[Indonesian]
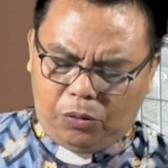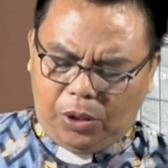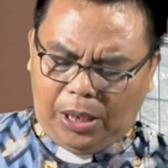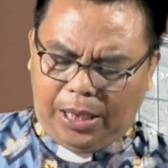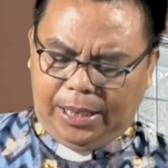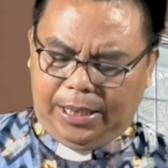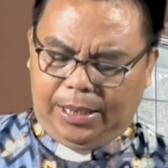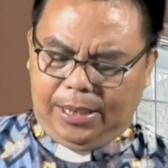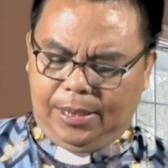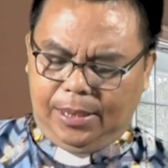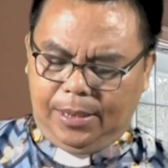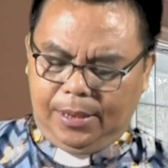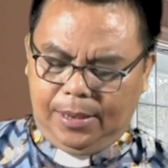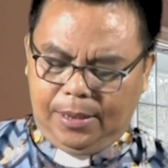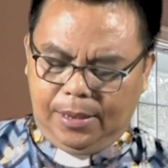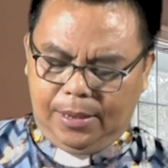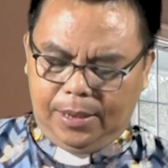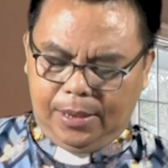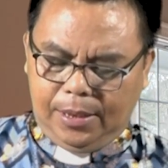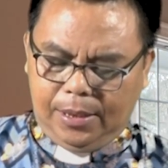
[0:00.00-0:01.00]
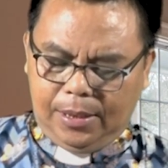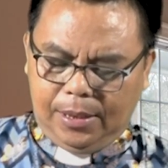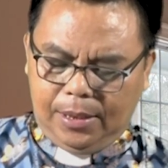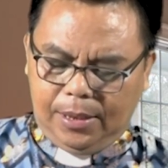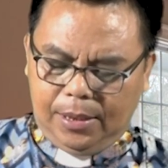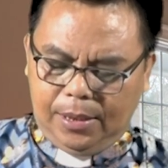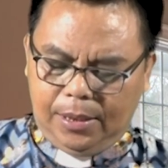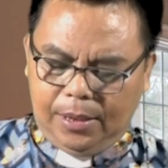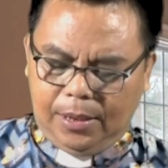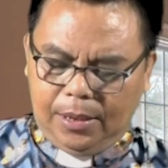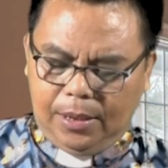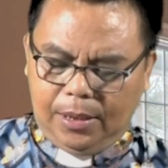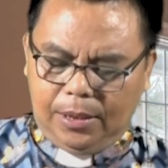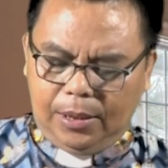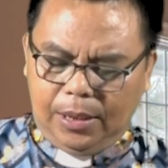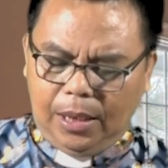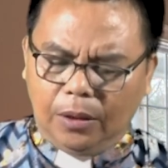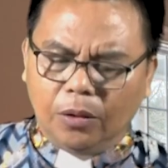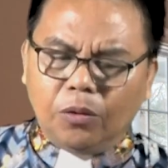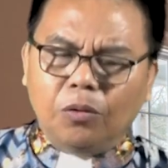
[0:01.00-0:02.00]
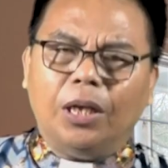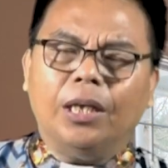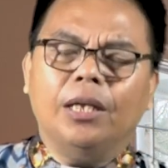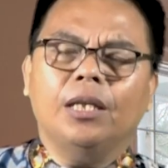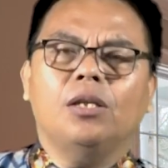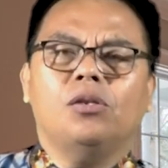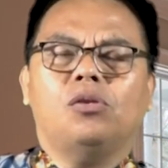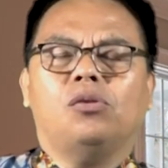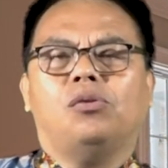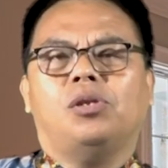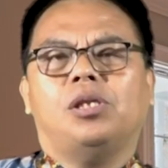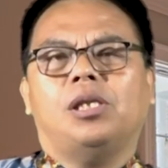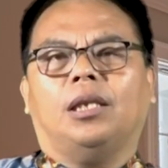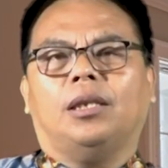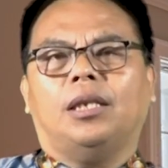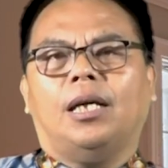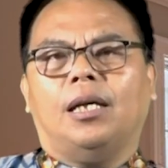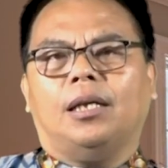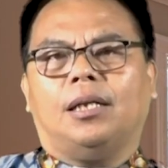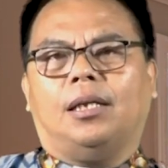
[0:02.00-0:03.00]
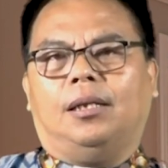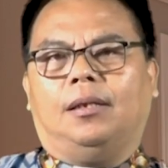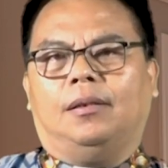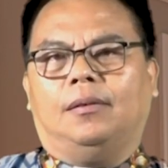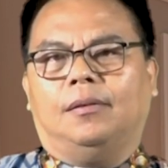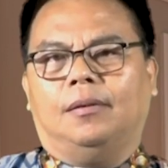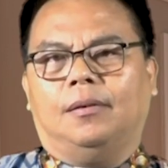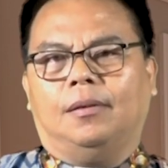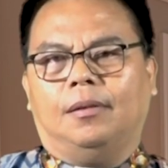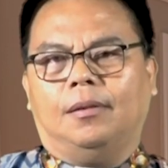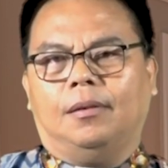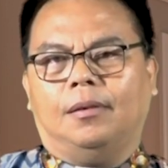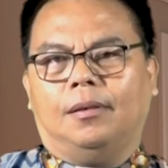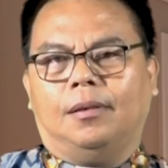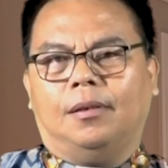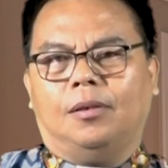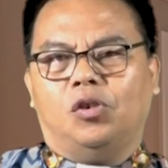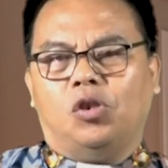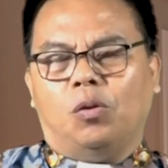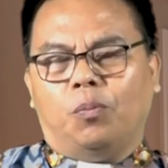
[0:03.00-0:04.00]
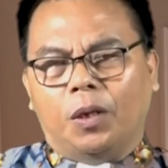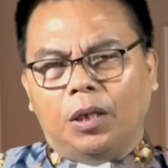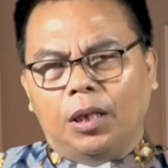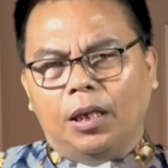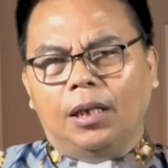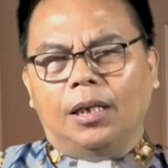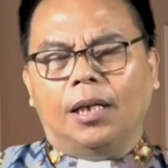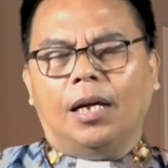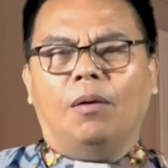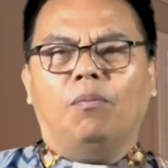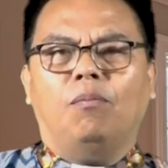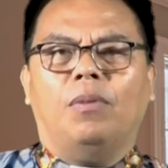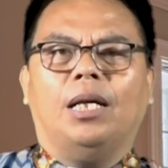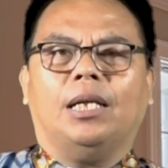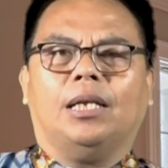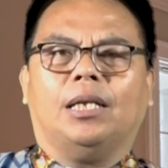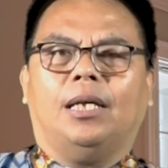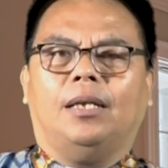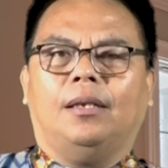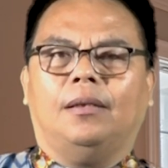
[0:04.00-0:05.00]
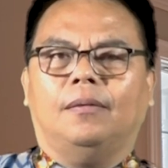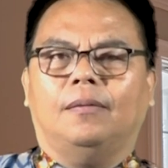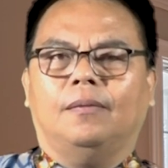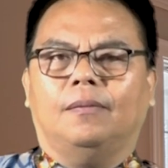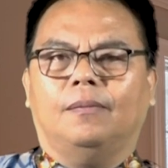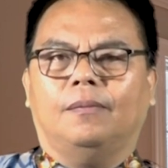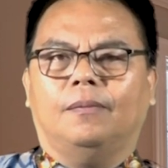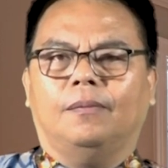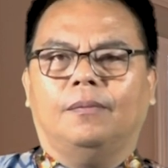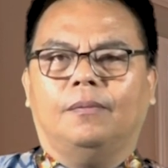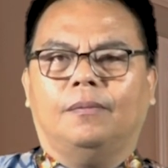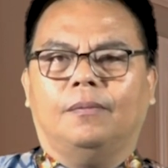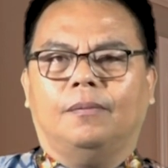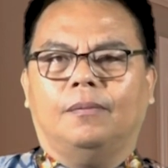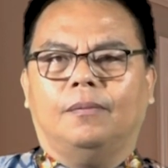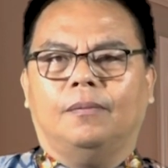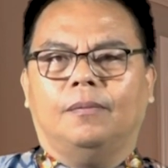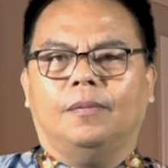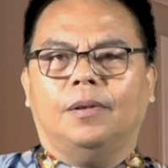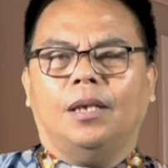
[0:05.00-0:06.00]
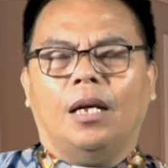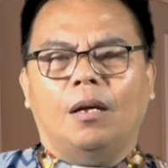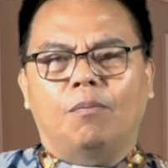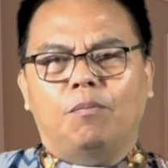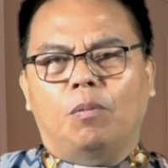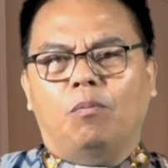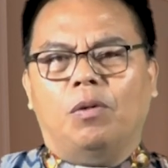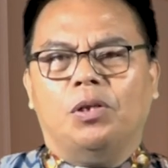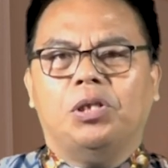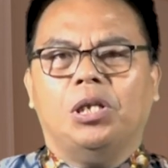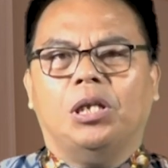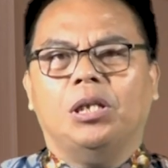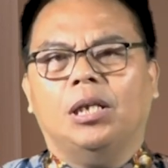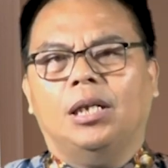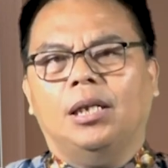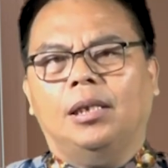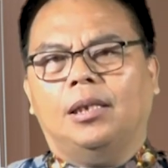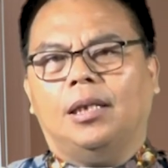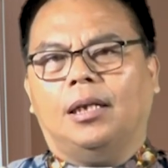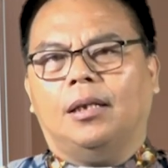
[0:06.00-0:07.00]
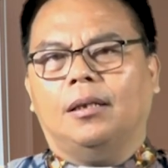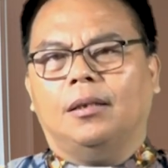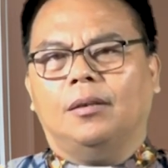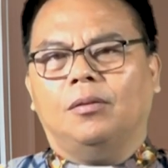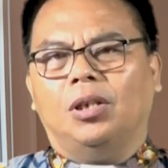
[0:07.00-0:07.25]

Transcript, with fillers: Tuhan yang Tuhan Yesus nyatakan, seperti yang digambarkan dalam pembacaan kita.